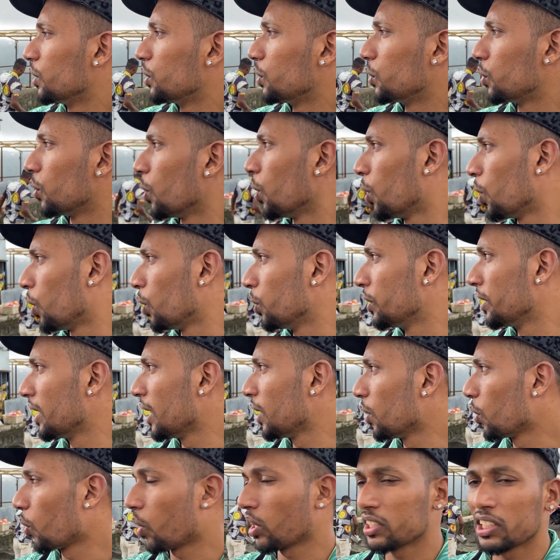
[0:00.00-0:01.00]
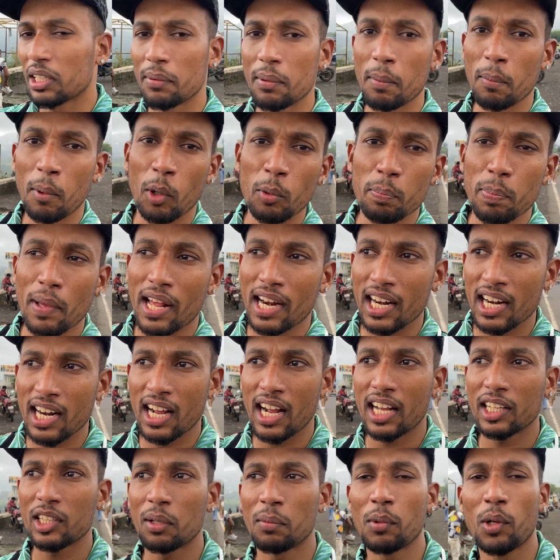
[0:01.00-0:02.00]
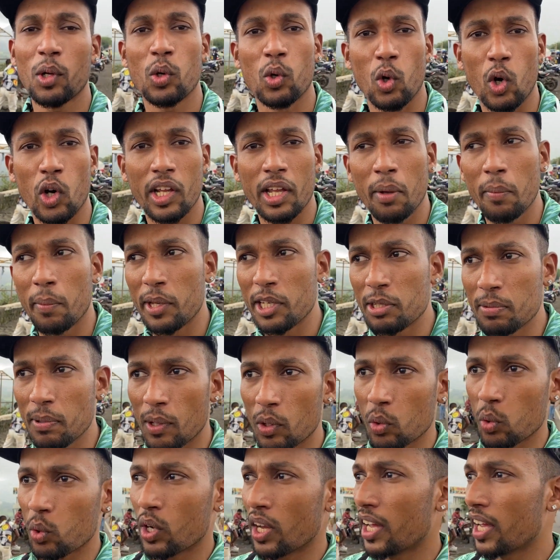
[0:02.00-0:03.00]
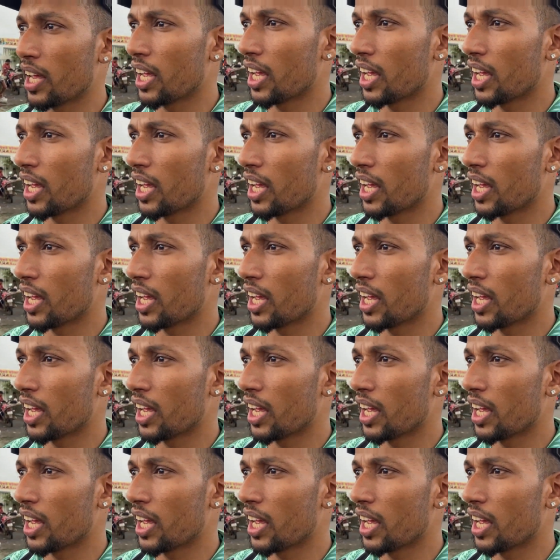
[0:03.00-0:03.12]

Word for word: तो ये लोकेशन भी बहुत प्यारा लगा तो हम लोग रोड के बीच में रुक गए